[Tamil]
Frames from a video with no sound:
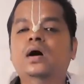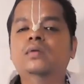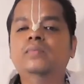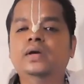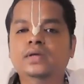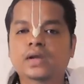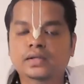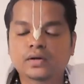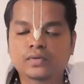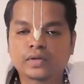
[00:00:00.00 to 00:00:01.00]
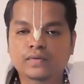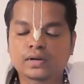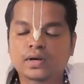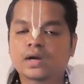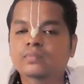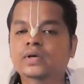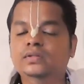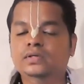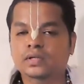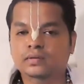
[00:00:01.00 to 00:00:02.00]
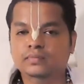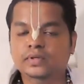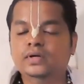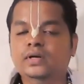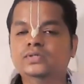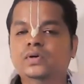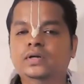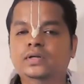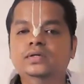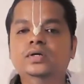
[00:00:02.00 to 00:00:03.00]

ஆன்மீகத்தை கழிக்கக்கூடியவர்கள் ஆன்மீகத்தை இருக்கிறேன்னு சொல்லிட்டு